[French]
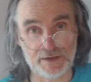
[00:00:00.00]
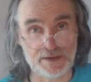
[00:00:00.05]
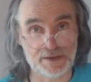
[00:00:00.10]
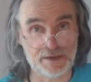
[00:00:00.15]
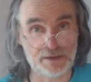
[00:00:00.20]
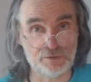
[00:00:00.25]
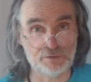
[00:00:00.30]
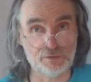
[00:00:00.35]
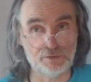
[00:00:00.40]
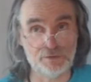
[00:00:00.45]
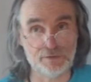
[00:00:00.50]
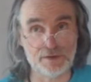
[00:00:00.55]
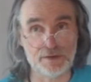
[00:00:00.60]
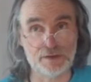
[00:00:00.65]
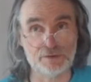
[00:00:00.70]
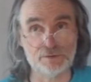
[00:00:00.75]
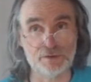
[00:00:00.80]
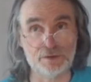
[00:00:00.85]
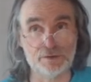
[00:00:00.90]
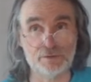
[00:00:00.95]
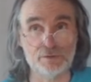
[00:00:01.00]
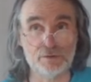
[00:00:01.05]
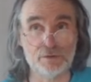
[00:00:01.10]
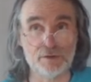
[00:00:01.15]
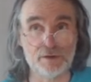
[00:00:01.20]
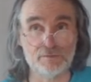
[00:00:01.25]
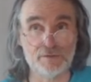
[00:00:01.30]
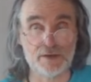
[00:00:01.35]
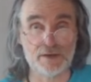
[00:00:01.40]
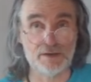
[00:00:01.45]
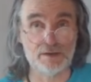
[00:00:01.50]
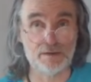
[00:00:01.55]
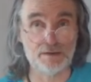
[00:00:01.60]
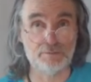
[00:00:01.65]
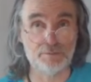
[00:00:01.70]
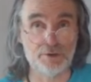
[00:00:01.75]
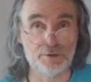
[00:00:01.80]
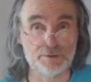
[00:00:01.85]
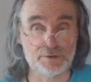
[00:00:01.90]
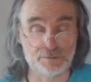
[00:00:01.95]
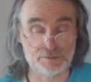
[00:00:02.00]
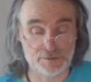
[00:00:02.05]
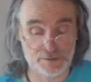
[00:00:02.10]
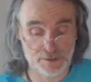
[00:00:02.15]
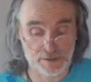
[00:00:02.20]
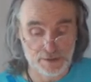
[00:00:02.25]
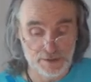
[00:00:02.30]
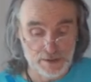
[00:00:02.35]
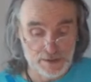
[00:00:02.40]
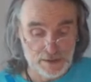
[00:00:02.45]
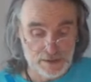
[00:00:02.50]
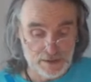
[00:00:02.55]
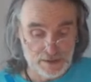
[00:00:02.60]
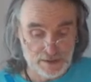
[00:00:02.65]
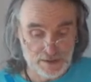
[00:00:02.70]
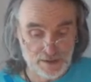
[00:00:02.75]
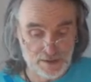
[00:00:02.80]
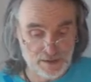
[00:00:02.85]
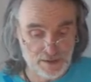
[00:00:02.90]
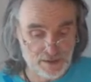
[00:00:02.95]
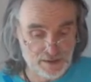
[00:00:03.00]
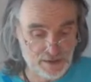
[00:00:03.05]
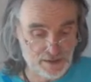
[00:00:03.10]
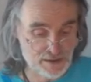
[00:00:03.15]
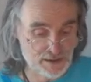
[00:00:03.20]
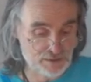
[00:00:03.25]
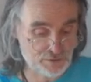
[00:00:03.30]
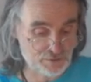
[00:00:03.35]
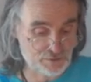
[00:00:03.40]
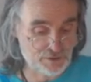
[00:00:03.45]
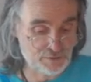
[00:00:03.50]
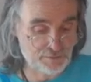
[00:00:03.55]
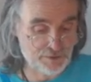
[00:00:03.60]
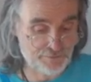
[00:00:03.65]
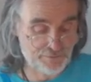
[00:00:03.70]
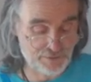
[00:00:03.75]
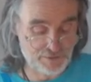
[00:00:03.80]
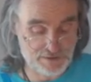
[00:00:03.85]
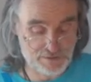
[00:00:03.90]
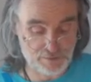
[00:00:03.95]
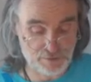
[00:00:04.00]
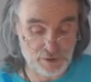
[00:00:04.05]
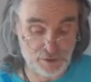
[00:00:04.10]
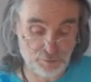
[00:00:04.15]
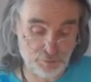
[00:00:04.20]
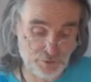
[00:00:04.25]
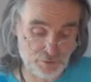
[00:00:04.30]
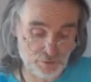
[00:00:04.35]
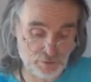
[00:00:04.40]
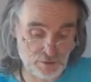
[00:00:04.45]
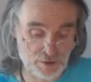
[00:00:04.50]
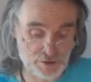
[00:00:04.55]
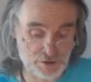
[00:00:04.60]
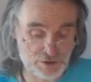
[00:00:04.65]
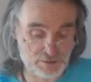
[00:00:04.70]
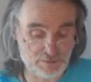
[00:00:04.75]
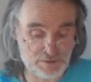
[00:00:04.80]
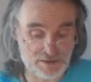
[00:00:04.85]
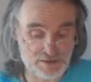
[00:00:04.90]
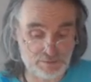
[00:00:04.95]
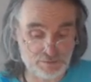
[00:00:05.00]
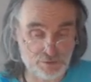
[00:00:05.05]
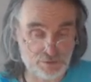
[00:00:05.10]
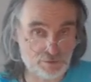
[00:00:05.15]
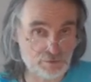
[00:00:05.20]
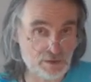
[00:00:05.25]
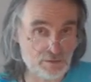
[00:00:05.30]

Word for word: nature, avec la nourriture, avec les, plantes et tout ça. Il, n'introduit pas forcément. Il peut introduire la chimie si besoin,